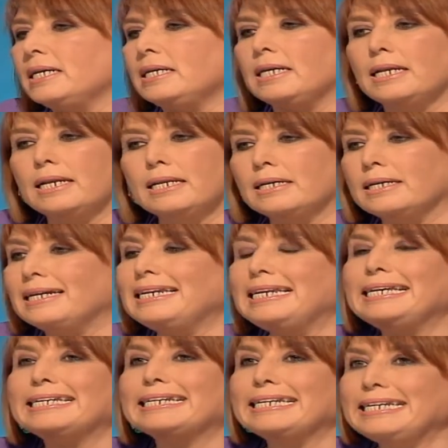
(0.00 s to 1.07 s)
il,
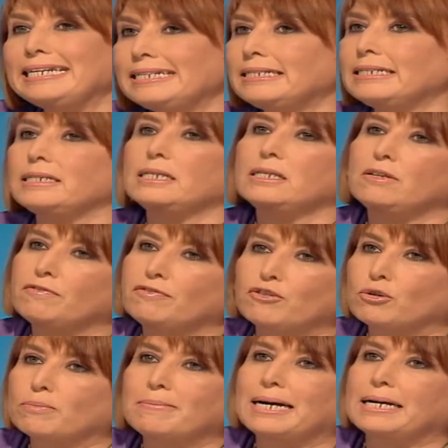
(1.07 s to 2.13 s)
le reti
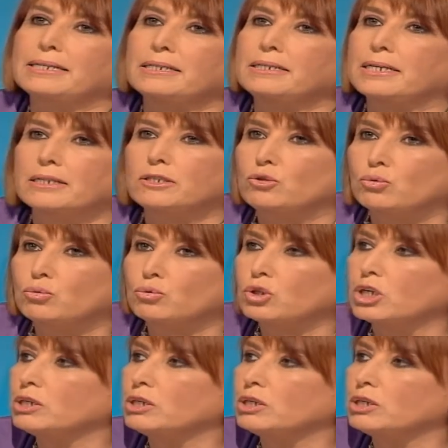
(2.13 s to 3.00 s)
informali di aiuto.